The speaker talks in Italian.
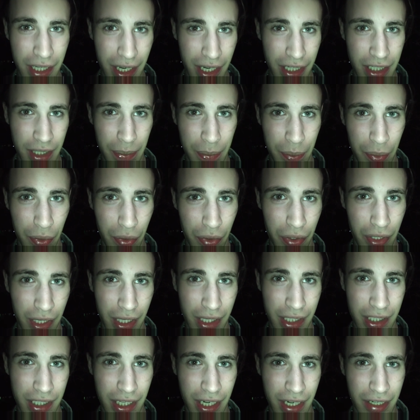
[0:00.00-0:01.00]
era in
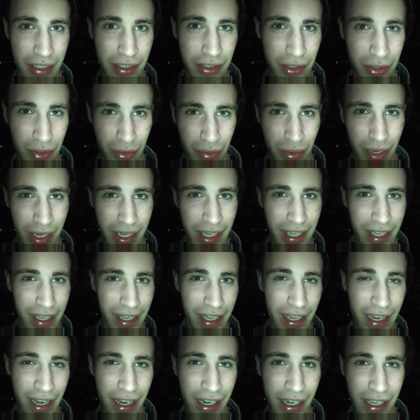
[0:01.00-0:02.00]
Giappone, c'era questo qua che
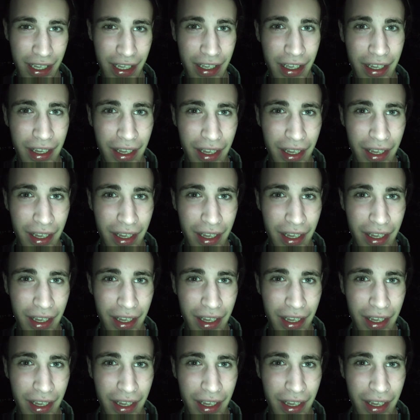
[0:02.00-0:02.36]
era lì.